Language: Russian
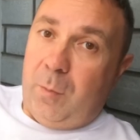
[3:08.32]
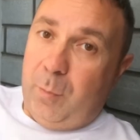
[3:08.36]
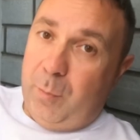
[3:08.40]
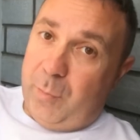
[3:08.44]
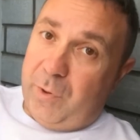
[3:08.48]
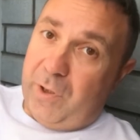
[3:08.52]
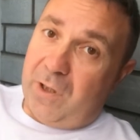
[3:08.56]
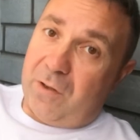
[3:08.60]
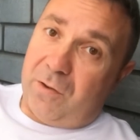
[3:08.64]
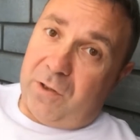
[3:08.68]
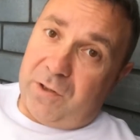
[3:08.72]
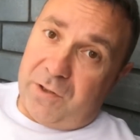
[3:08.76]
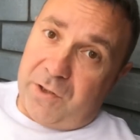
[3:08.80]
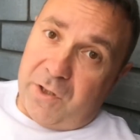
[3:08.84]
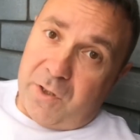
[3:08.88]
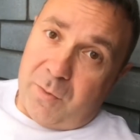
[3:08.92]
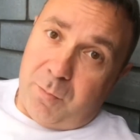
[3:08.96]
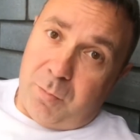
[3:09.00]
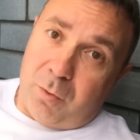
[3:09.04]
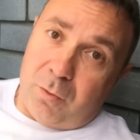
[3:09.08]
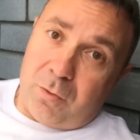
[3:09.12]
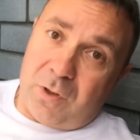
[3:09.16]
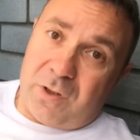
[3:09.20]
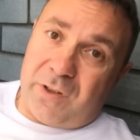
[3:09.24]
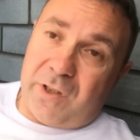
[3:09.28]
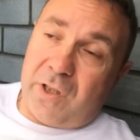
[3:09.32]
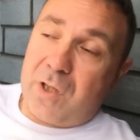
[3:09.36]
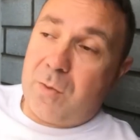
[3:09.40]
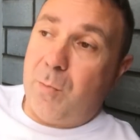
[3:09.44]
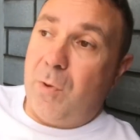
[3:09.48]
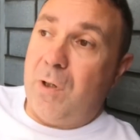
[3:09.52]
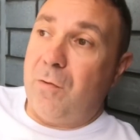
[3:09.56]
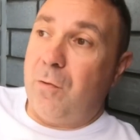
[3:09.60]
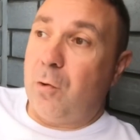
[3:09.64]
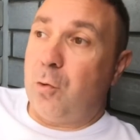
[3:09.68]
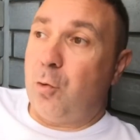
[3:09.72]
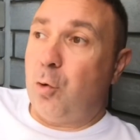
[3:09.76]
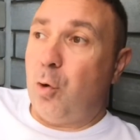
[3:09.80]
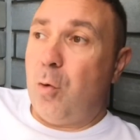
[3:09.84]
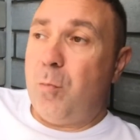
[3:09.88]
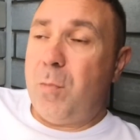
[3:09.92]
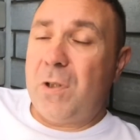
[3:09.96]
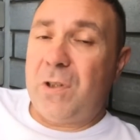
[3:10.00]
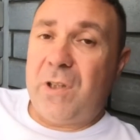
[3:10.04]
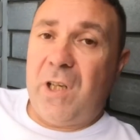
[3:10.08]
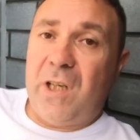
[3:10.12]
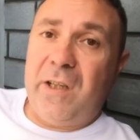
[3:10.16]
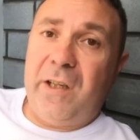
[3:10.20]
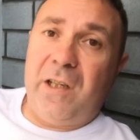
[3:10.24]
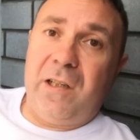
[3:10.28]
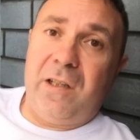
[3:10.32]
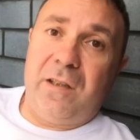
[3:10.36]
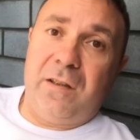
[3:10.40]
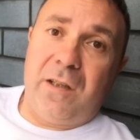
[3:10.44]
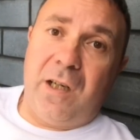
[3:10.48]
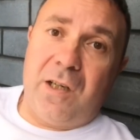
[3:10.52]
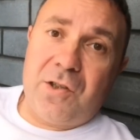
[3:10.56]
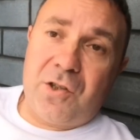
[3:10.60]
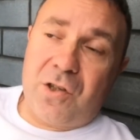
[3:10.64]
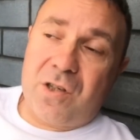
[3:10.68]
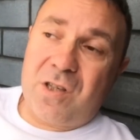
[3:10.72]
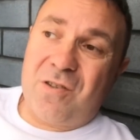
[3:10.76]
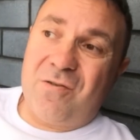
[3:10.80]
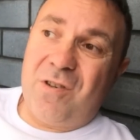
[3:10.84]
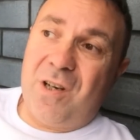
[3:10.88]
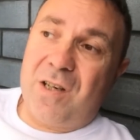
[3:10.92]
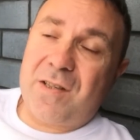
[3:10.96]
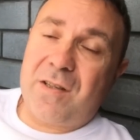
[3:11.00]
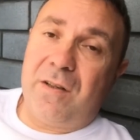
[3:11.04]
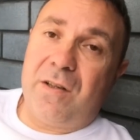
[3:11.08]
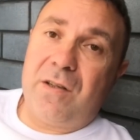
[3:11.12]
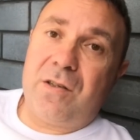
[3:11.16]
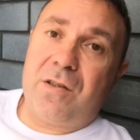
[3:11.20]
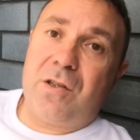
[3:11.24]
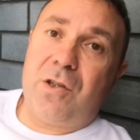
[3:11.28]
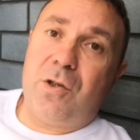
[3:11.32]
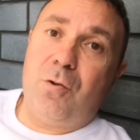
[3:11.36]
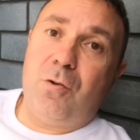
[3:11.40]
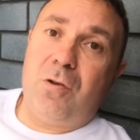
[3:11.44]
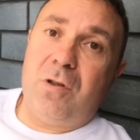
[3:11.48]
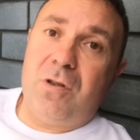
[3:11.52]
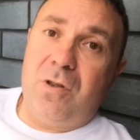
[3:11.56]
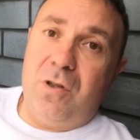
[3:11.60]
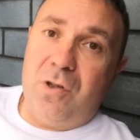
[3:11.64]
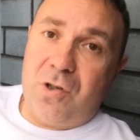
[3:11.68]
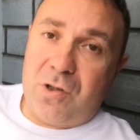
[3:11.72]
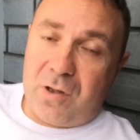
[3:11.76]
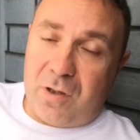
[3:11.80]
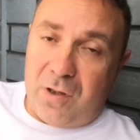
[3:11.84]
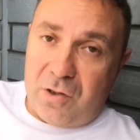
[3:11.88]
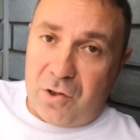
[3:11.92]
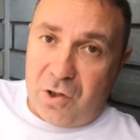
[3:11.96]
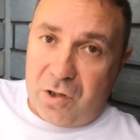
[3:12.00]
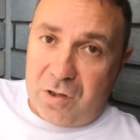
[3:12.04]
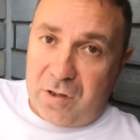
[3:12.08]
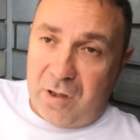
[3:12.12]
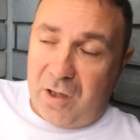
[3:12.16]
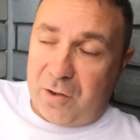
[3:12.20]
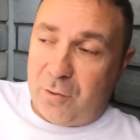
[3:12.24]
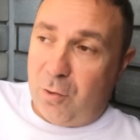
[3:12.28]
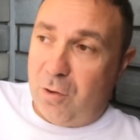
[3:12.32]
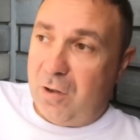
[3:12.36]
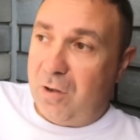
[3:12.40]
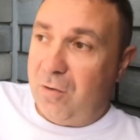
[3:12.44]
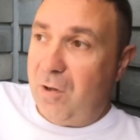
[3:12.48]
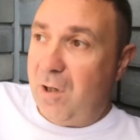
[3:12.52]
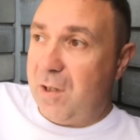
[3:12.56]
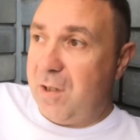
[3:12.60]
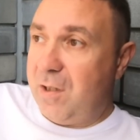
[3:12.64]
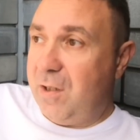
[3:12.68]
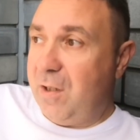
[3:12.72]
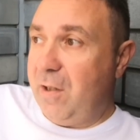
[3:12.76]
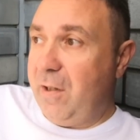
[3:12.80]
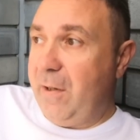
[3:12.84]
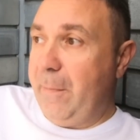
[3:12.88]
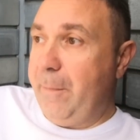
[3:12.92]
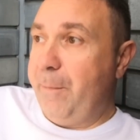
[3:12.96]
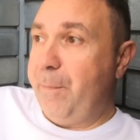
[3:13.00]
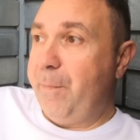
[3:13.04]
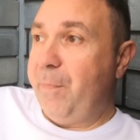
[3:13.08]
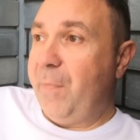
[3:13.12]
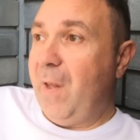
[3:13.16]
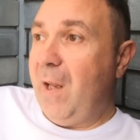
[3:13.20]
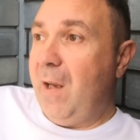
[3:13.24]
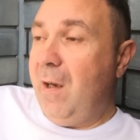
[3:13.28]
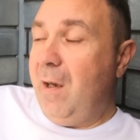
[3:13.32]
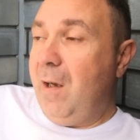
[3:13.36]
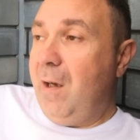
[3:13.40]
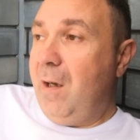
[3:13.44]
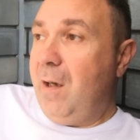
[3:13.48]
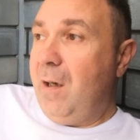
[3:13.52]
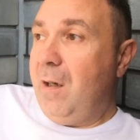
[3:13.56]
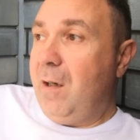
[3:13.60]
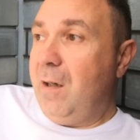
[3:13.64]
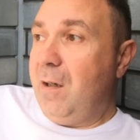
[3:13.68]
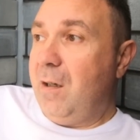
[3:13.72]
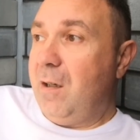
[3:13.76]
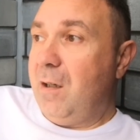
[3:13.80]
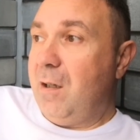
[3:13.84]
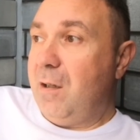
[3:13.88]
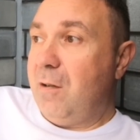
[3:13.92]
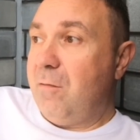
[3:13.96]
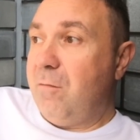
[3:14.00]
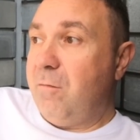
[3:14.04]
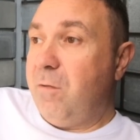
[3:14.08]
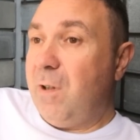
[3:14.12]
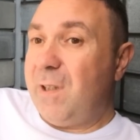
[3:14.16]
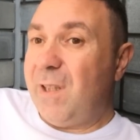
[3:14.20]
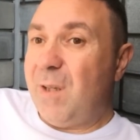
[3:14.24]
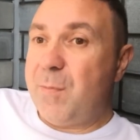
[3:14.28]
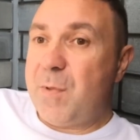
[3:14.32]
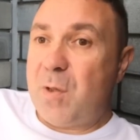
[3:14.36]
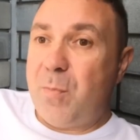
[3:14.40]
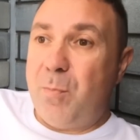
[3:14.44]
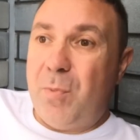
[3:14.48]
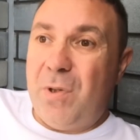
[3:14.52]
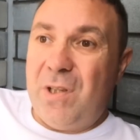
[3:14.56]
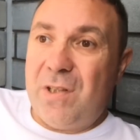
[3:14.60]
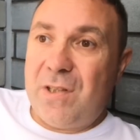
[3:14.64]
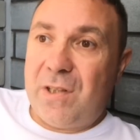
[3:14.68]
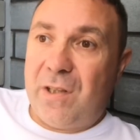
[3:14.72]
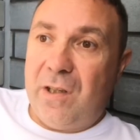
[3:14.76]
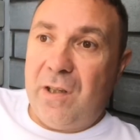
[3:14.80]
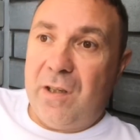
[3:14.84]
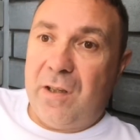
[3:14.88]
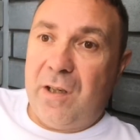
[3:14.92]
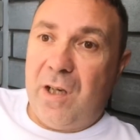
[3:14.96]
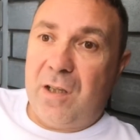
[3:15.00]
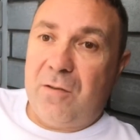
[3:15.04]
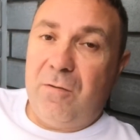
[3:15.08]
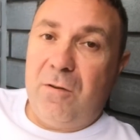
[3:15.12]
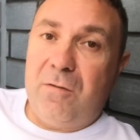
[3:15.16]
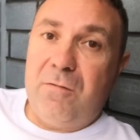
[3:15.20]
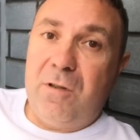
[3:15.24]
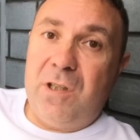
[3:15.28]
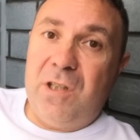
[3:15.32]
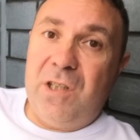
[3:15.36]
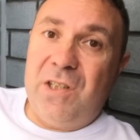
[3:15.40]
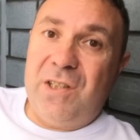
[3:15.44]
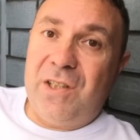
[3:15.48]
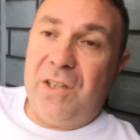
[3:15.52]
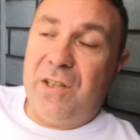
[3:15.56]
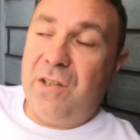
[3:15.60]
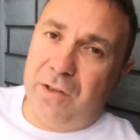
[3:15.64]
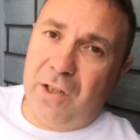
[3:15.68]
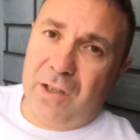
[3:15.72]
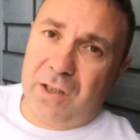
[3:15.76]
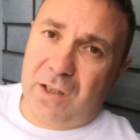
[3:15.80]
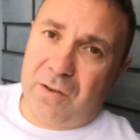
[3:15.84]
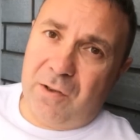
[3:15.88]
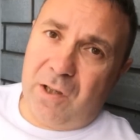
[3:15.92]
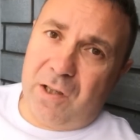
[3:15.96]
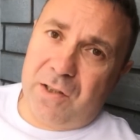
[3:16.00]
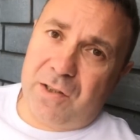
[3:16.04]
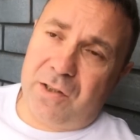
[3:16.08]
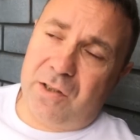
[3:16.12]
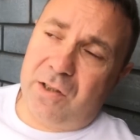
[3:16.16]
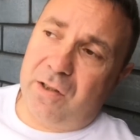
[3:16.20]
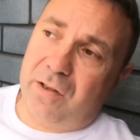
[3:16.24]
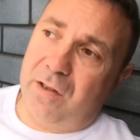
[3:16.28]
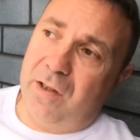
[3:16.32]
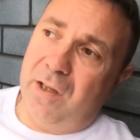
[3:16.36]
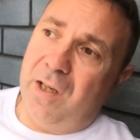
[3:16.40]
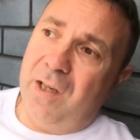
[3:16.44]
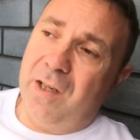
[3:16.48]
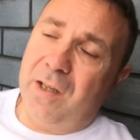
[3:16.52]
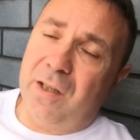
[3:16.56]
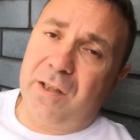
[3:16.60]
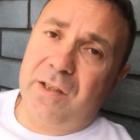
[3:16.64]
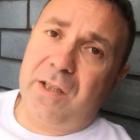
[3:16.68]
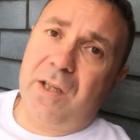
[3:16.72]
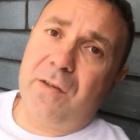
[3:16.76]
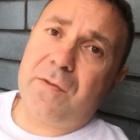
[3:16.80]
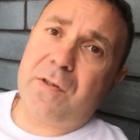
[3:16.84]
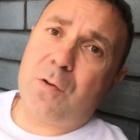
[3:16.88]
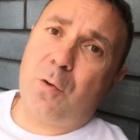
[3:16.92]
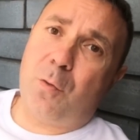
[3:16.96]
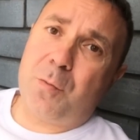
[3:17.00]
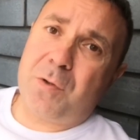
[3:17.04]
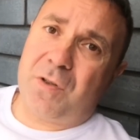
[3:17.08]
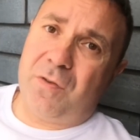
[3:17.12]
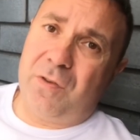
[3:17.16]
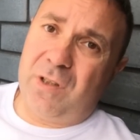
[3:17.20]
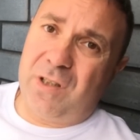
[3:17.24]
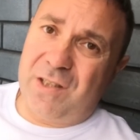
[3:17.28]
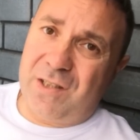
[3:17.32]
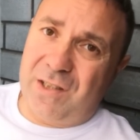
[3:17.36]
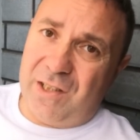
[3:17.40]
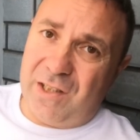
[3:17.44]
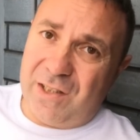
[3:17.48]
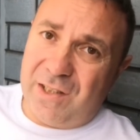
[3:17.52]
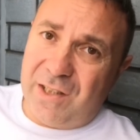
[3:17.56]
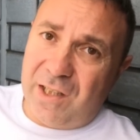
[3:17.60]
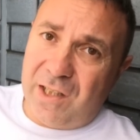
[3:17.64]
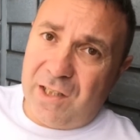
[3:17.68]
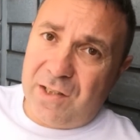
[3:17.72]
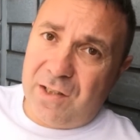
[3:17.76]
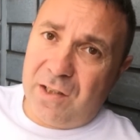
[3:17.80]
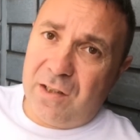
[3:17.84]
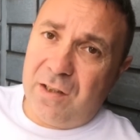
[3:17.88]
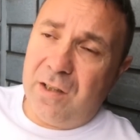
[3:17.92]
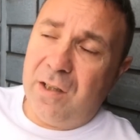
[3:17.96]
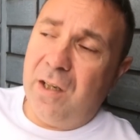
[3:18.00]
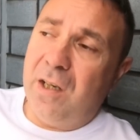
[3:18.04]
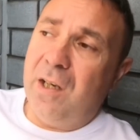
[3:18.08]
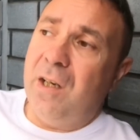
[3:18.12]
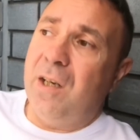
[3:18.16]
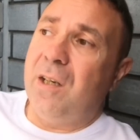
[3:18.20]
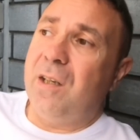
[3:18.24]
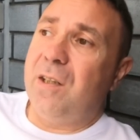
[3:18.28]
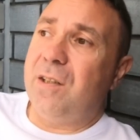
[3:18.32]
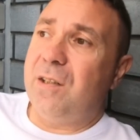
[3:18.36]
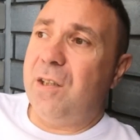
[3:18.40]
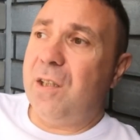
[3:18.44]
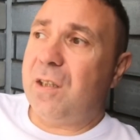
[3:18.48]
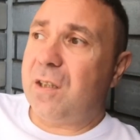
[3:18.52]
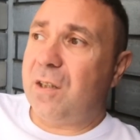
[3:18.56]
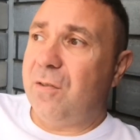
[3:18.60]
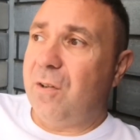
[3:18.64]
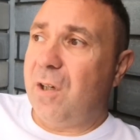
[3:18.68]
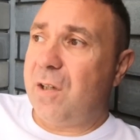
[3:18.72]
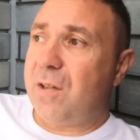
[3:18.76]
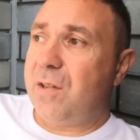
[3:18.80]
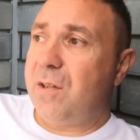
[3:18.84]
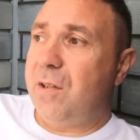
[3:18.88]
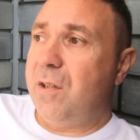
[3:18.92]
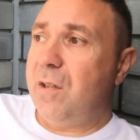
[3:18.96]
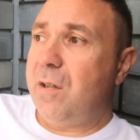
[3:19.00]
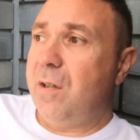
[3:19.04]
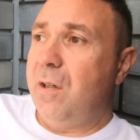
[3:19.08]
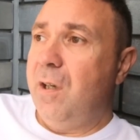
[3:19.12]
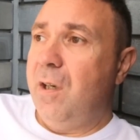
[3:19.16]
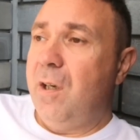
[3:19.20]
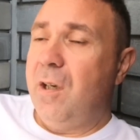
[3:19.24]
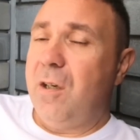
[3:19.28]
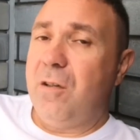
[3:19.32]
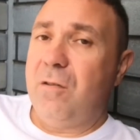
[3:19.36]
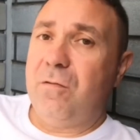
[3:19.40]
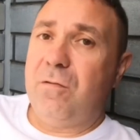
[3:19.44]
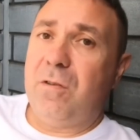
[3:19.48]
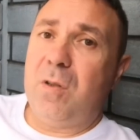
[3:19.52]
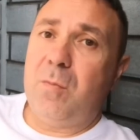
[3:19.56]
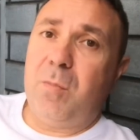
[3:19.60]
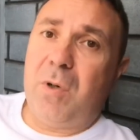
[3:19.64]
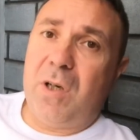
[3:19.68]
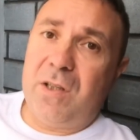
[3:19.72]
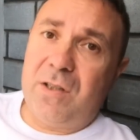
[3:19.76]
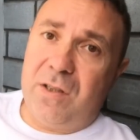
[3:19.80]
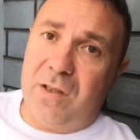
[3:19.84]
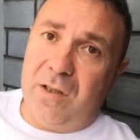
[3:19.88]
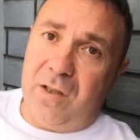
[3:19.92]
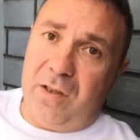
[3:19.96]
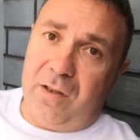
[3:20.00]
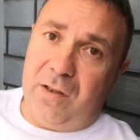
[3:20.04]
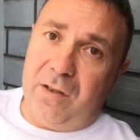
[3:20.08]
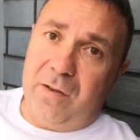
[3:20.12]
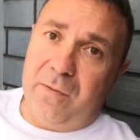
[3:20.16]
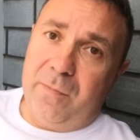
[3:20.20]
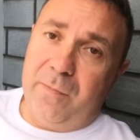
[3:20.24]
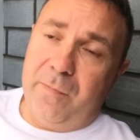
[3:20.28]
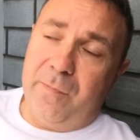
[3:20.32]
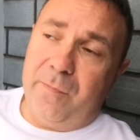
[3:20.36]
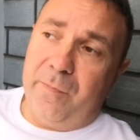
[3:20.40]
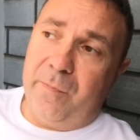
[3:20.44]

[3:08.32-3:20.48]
Первые три пункта из моего топа так или иначе связаны с юридической чистотой квартиры. А, в этом списке, как вы видите, нет квартир, где в собственности дети, нет квартир в ипотеке.